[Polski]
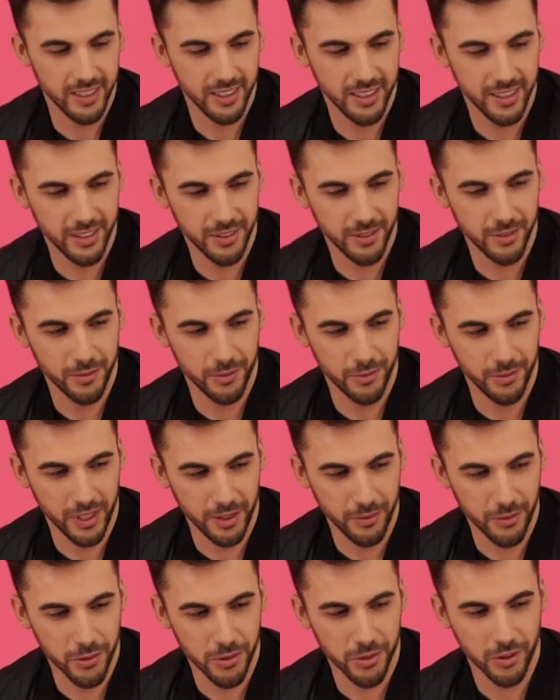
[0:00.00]
e,
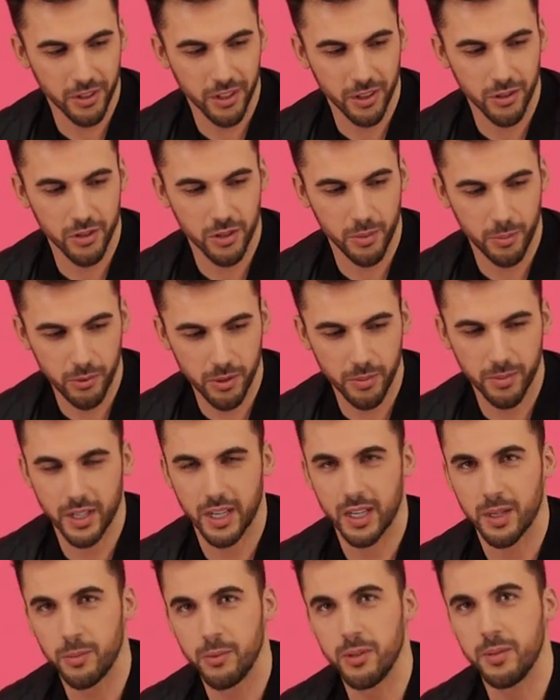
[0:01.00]
nawiązuję do tego, że byłem
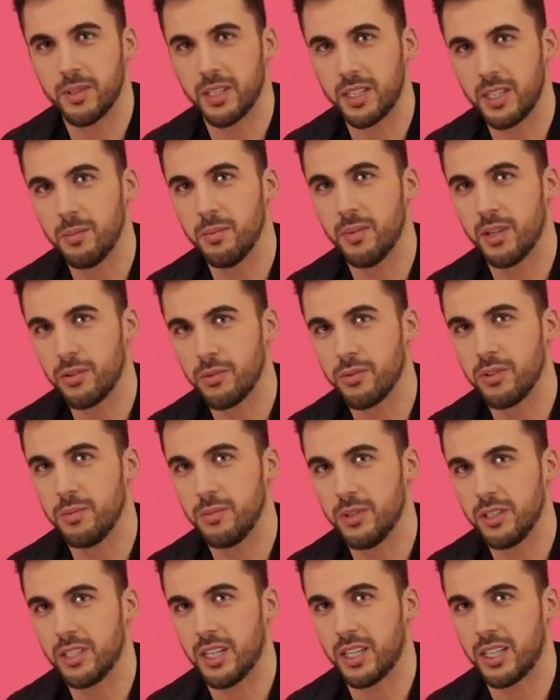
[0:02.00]
tak, byłem takim
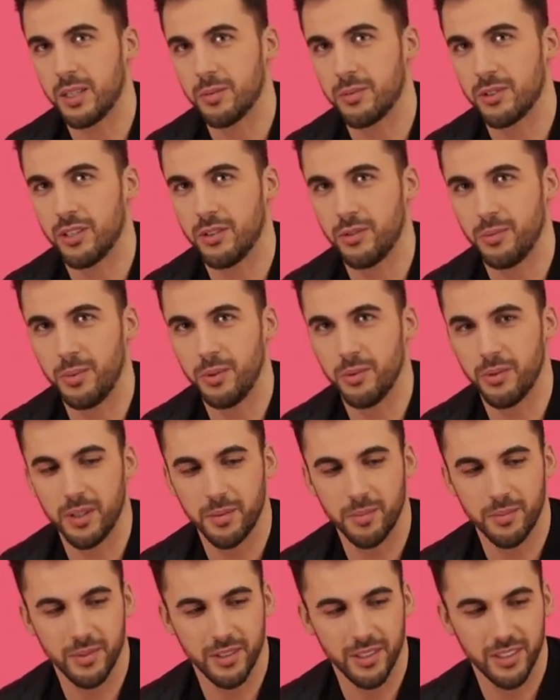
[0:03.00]
marudnym dzieciakiem, że
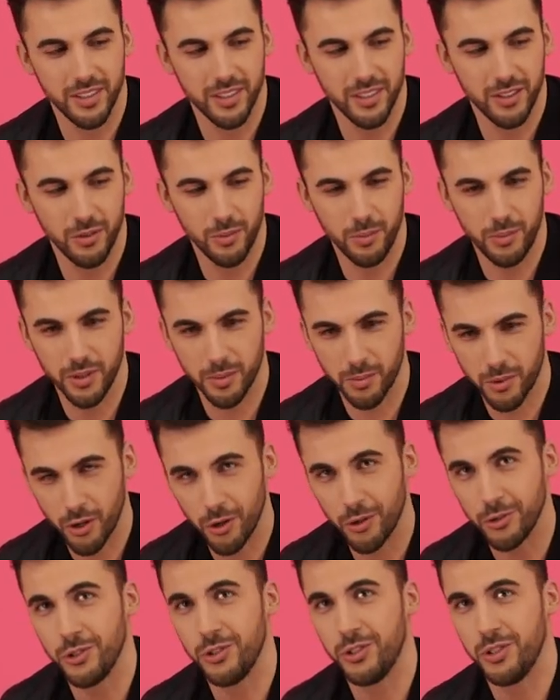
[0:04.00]
lubiłem, e, lubiłem
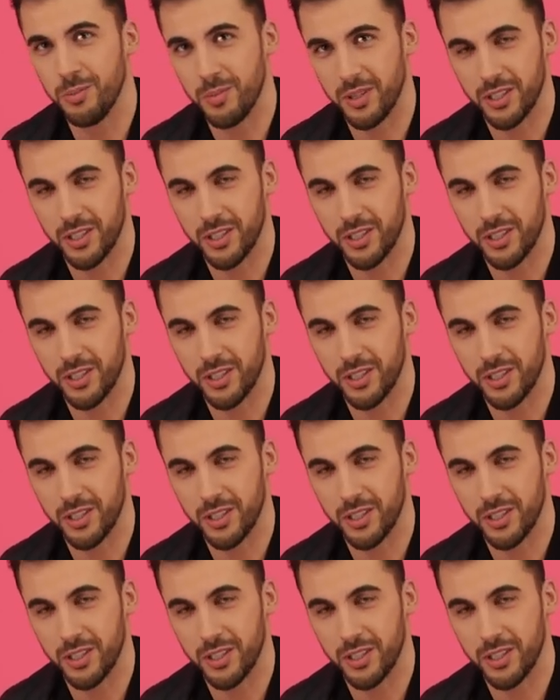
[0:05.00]
chodzić i